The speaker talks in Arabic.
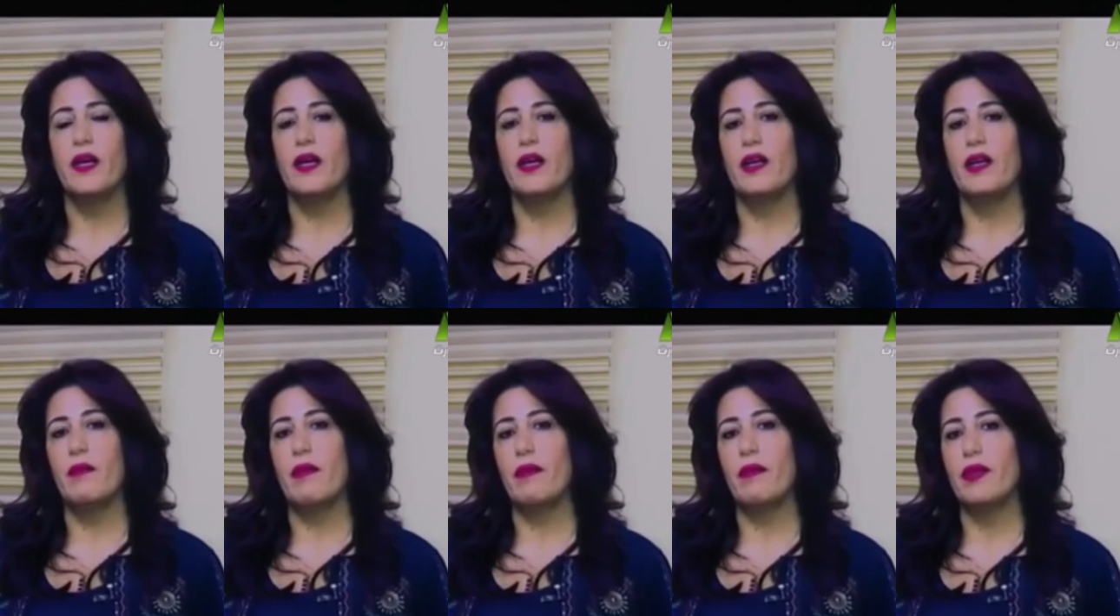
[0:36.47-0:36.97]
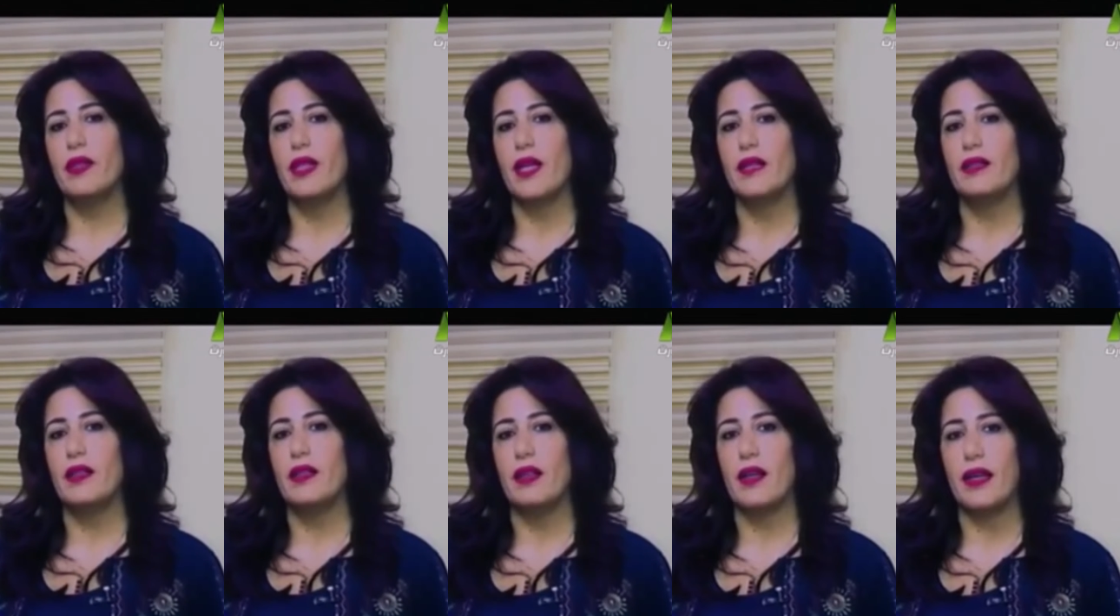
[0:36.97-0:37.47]
آه، لما
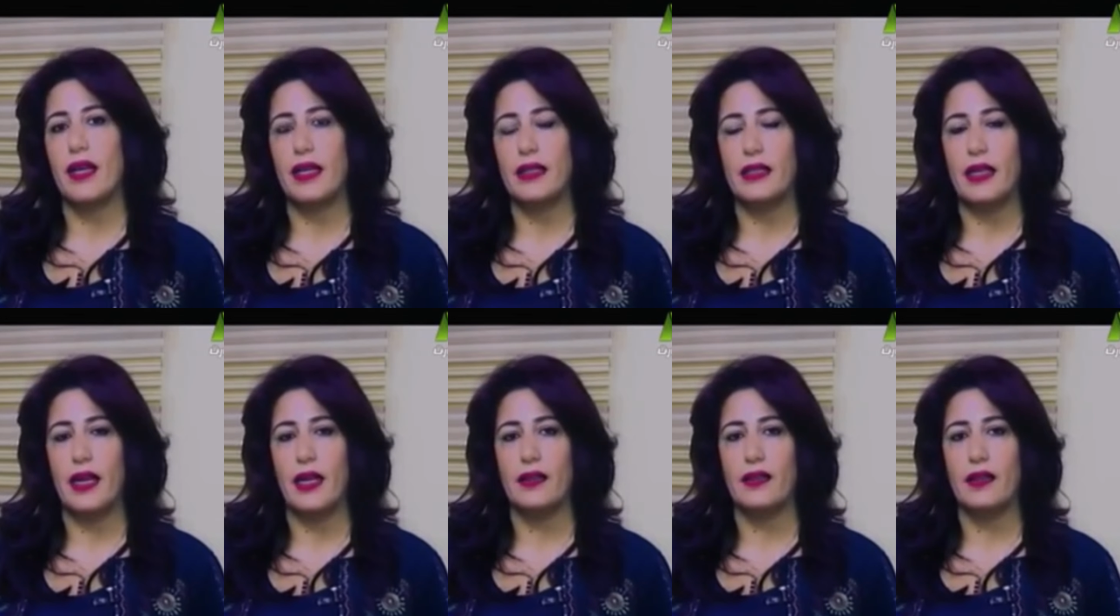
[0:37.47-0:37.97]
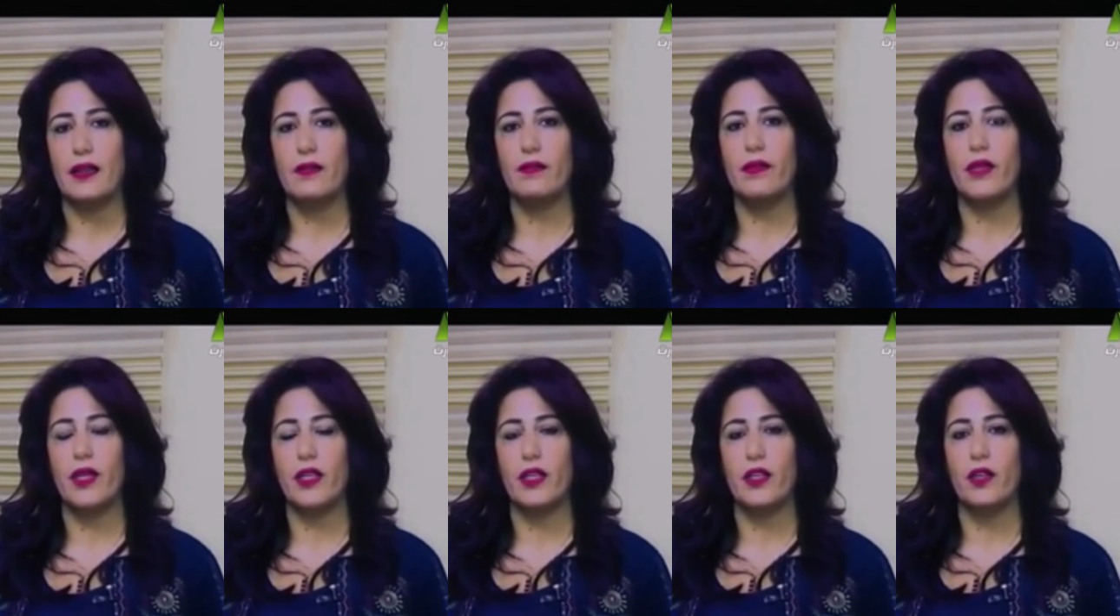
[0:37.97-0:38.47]
بنتحدث عن هذا
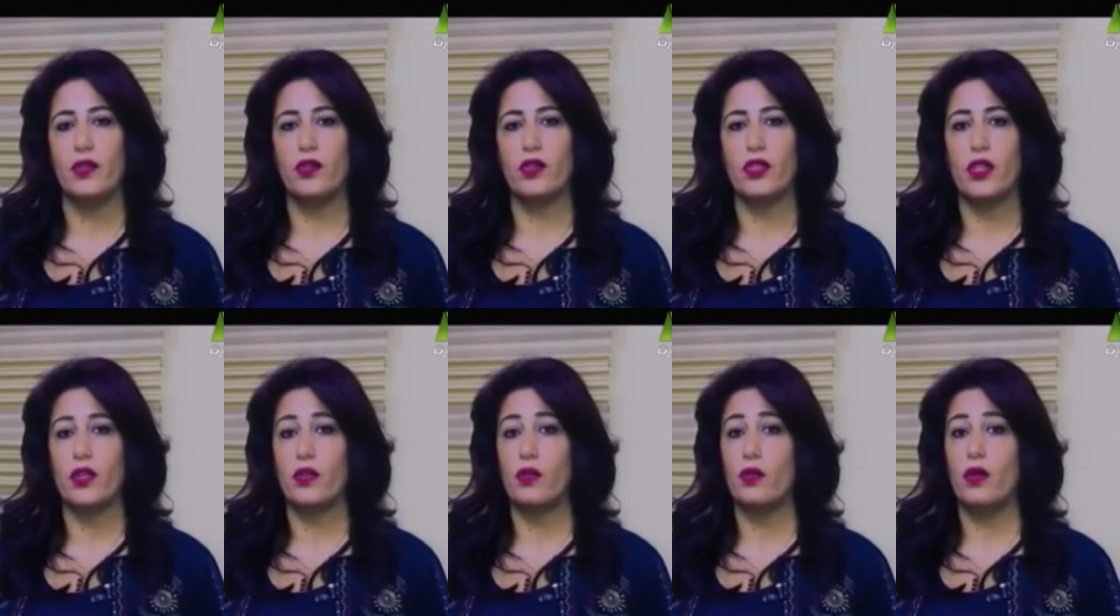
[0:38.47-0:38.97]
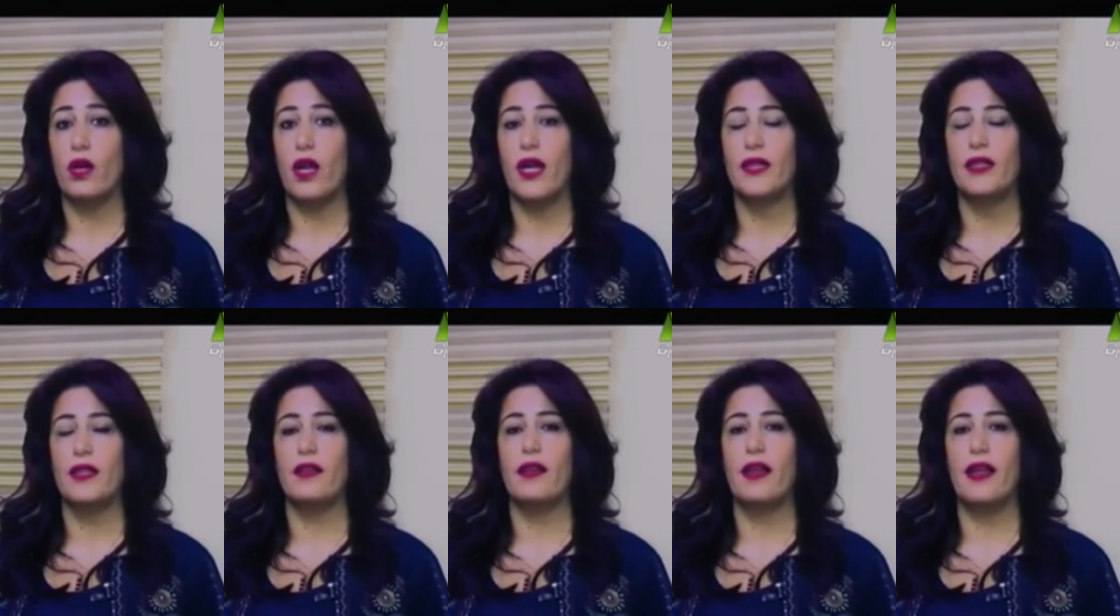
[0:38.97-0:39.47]
الحدث بنحكي أنه سيكون
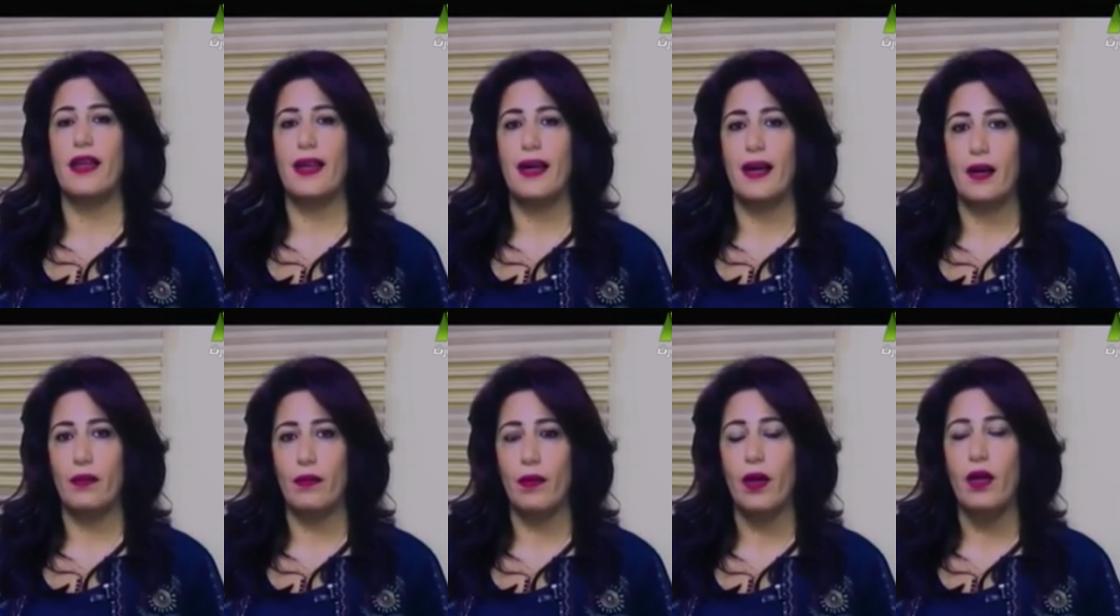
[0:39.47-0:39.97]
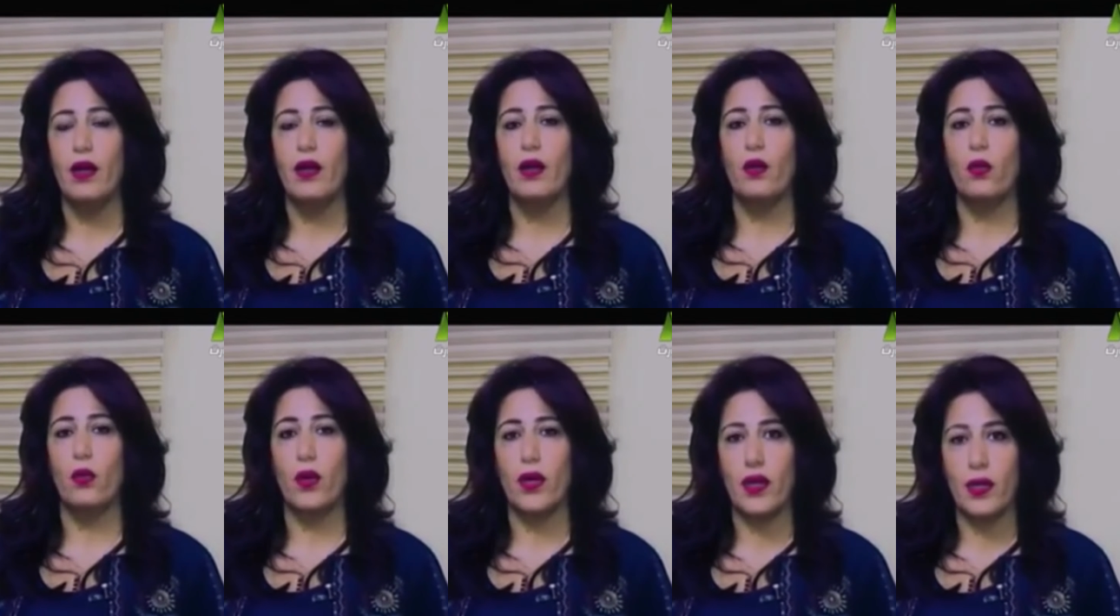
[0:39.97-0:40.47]
الحدث الأهم
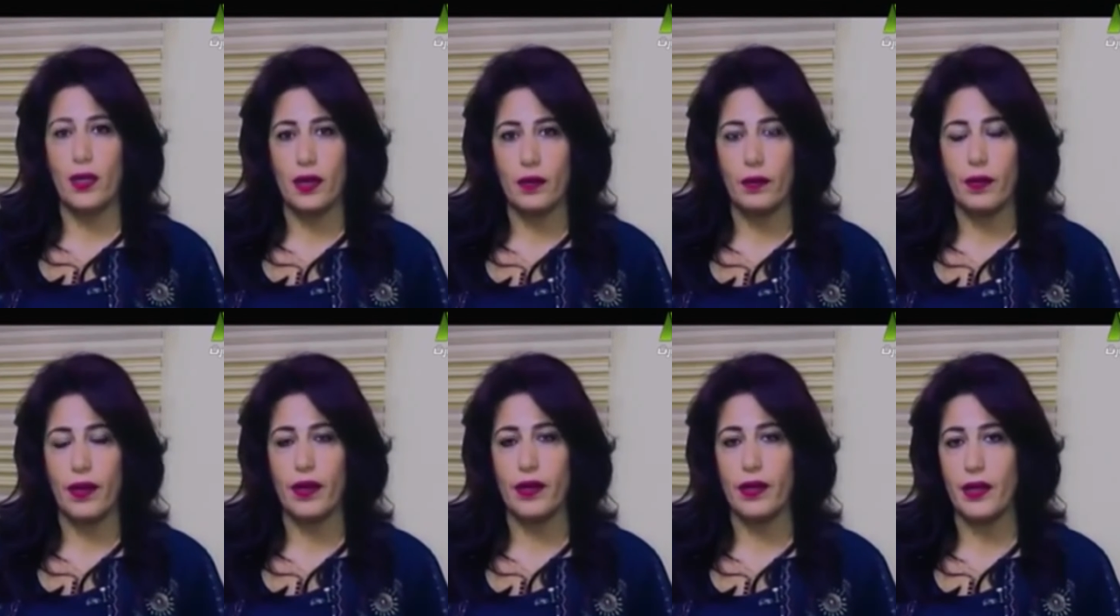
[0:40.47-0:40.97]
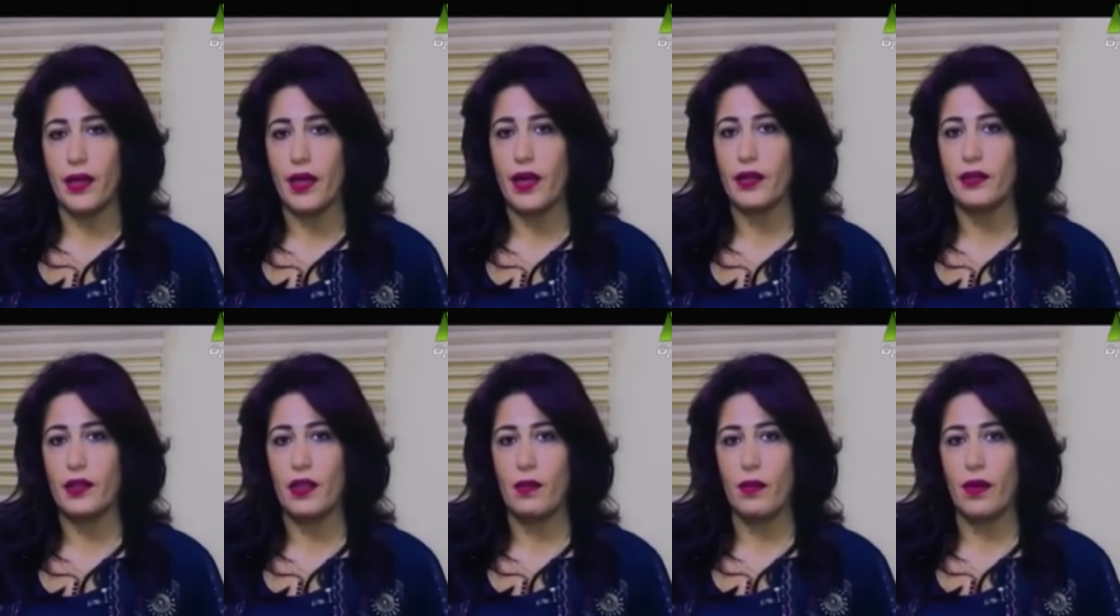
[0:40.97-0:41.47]
والأكبر
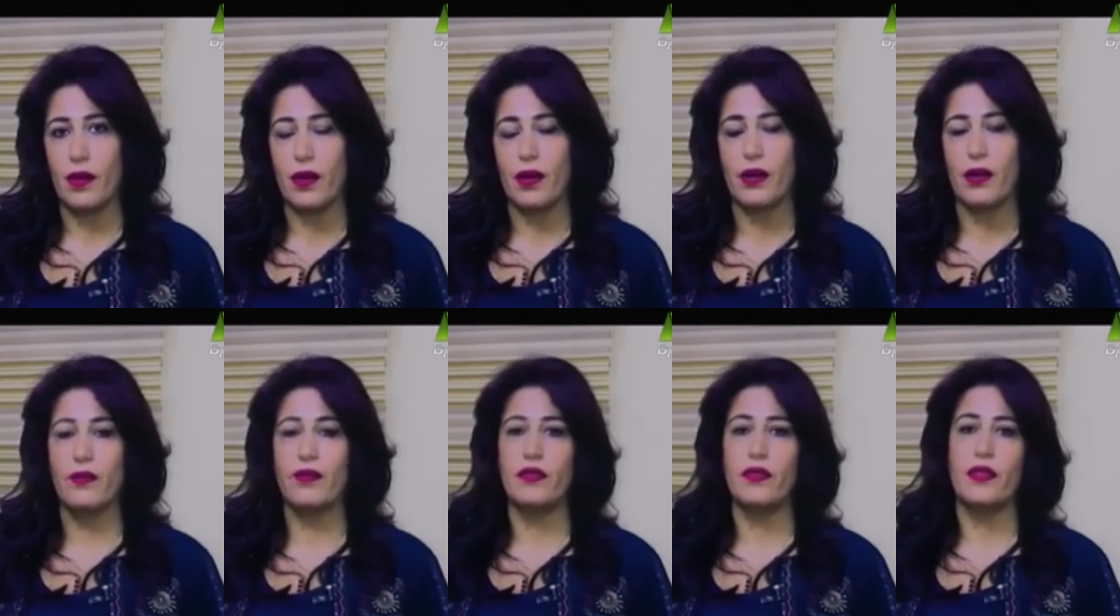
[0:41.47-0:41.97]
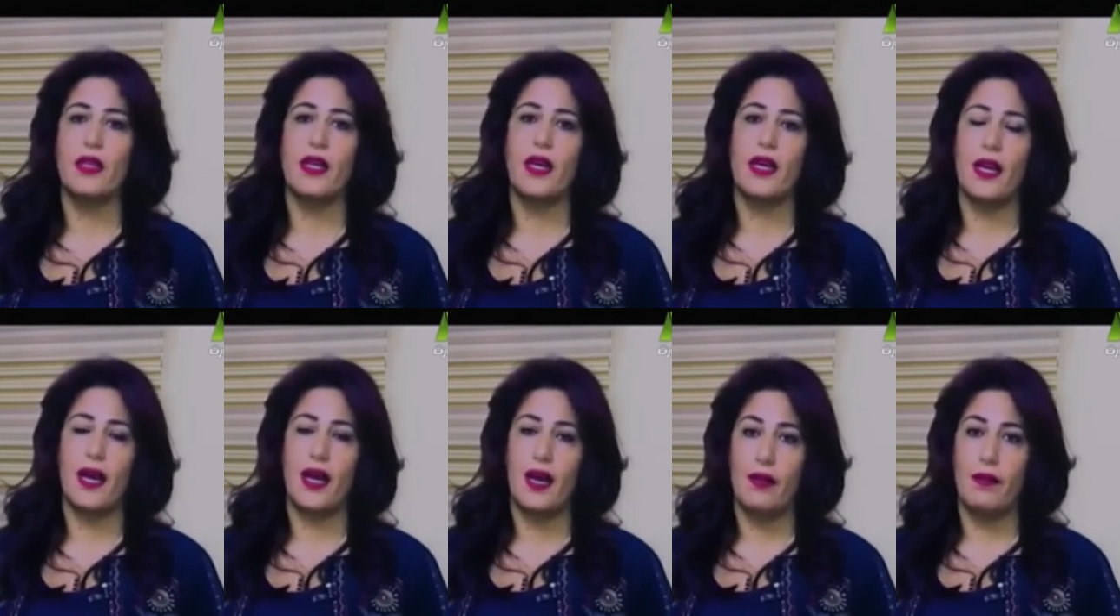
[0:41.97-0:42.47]
لرياضة المرأة
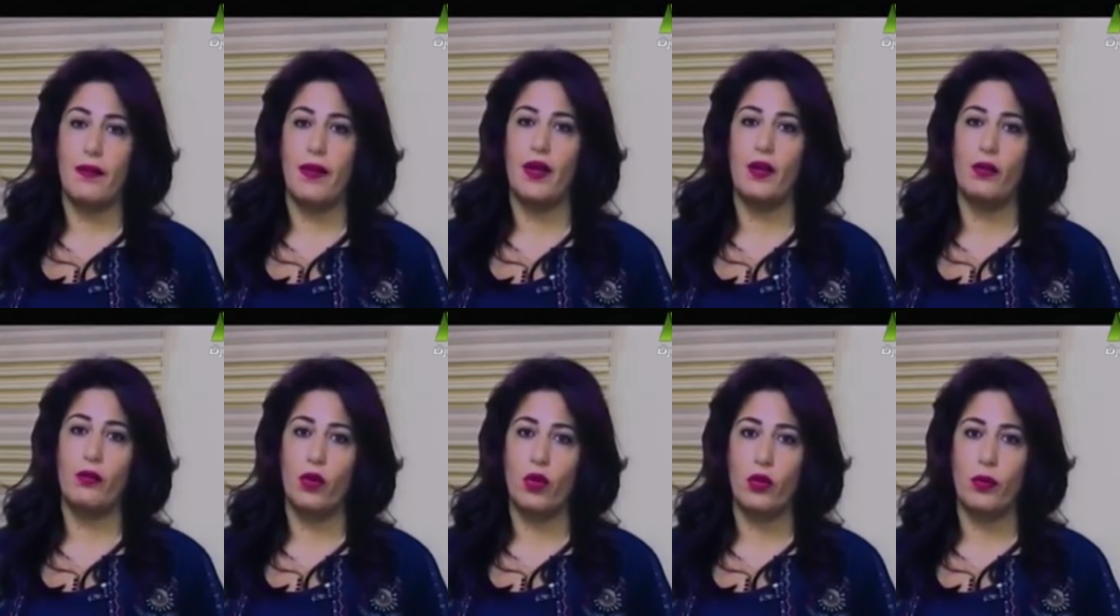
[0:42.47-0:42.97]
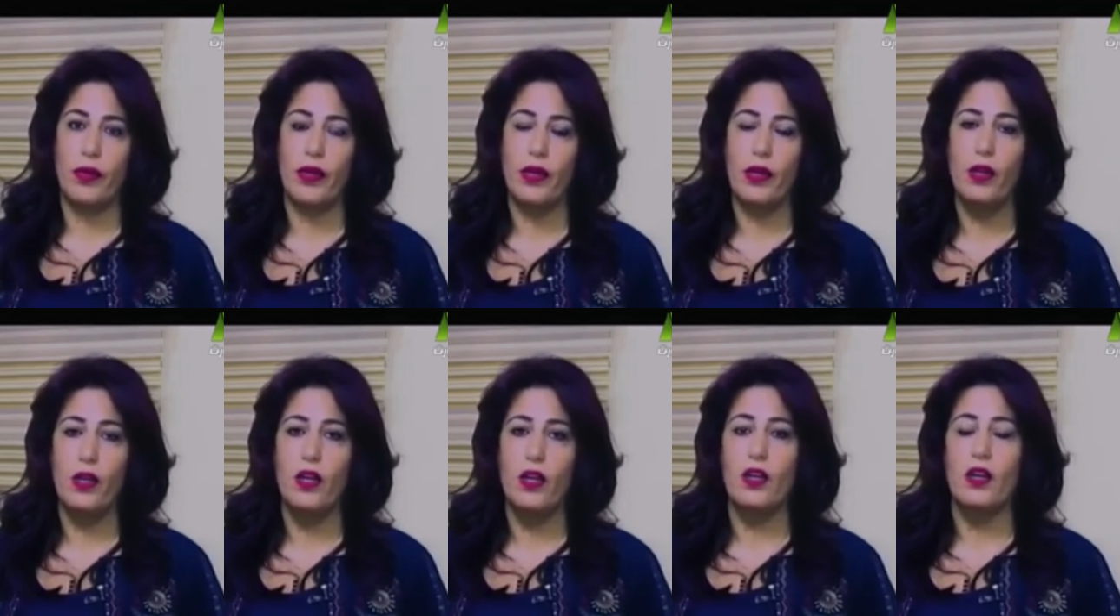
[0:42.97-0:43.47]
في العام
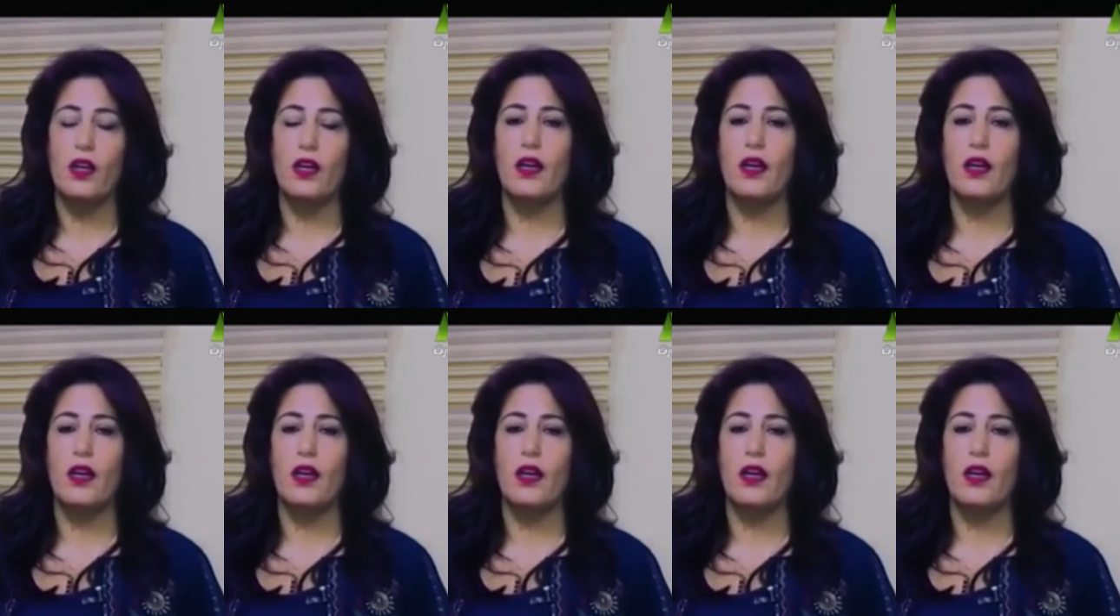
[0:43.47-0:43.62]
المقبل